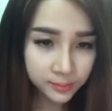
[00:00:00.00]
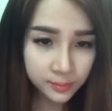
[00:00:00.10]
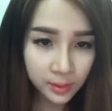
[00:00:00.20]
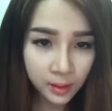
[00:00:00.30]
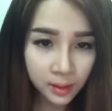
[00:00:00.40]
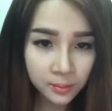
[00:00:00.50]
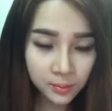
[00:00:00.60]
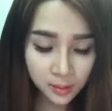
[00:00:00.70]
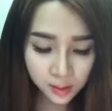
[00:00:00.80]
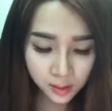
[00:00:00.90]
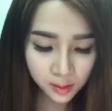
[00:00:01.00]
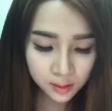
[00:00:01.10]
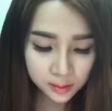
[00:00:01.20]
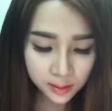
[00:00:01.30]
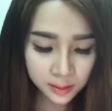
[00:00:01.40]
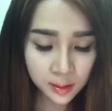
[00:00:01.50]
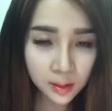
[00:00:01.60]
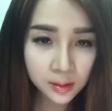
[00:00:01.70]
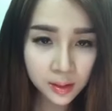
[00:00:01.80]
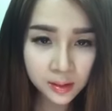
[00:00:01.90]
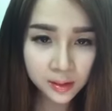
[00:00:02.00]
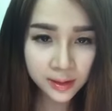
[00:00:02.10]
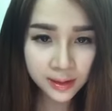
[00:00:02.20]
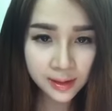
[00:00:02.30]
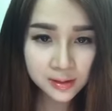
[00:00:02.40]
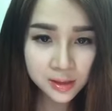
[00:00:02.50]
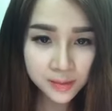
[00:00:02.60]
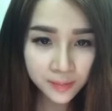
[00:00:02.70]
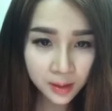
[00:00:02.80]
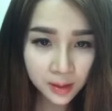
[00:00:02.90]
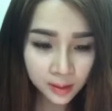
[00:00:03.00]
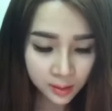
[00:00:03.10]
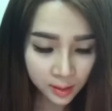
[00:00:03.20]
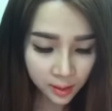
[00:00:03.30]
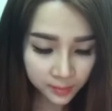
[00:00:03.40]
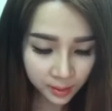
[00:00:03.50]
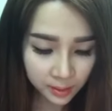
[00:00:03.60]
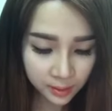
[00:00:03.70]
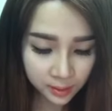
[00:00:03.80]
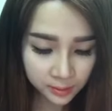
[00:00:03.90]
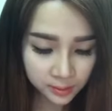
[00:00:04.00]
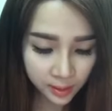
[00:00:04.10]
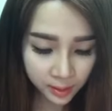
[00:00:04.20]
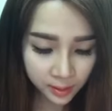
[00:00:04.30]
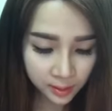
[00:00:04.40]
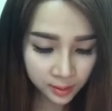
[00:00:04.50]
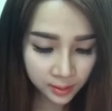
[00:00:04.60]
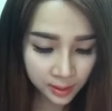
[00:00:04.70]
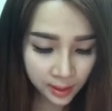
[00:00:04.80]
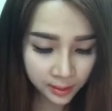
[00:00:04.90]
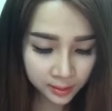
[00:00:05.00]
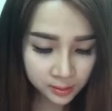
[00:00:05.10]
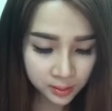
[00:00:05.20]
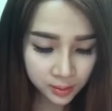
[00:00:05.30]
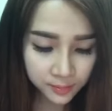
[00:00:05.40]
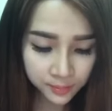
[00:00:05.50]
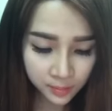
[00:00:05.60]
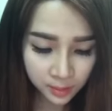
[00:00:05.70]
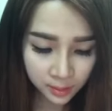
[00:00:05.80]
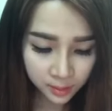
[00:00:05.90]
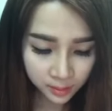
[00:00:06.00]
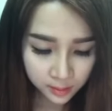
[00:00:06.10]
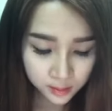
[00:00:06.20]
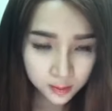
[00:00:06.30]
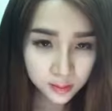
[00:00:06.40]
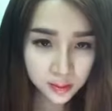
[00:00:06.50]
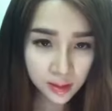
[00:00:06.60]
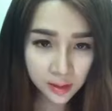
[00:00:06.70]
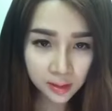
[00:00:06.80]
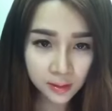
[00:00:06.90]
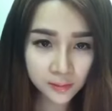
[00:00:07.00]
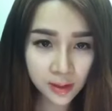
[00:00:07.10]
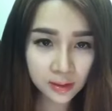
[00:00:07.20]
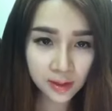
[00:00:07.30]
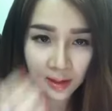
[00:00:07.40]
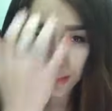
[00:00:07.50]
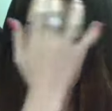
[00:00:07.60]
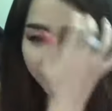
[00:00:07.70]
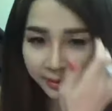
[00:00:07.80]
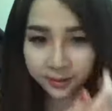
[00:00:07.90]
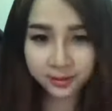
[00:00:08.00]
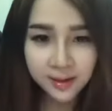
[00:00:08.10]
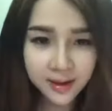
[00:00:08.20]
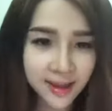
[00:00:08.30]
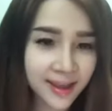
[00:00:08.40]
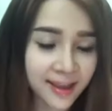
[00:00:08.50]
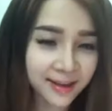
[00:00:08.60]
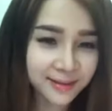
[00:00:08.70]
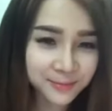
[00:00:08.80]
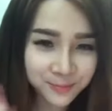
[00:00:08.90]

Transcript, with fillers: mà không có, Trang ít có thời gian livestream á. Hôm nay Trang sẽ livestream để tư vấn cho các bạn như là đã hẹn.